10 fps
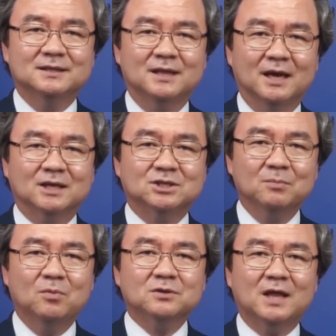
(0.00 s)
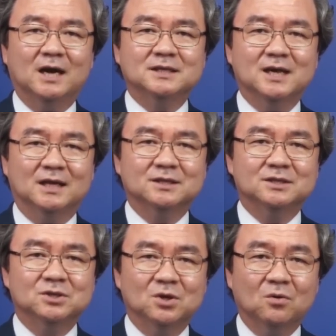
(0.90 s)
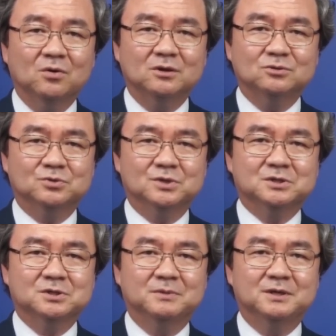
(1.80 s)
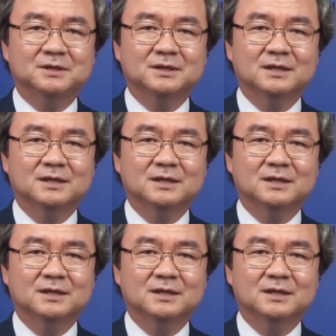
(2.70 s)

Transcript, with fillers: 내게 정복당하지 않는 영혼을 주셨음을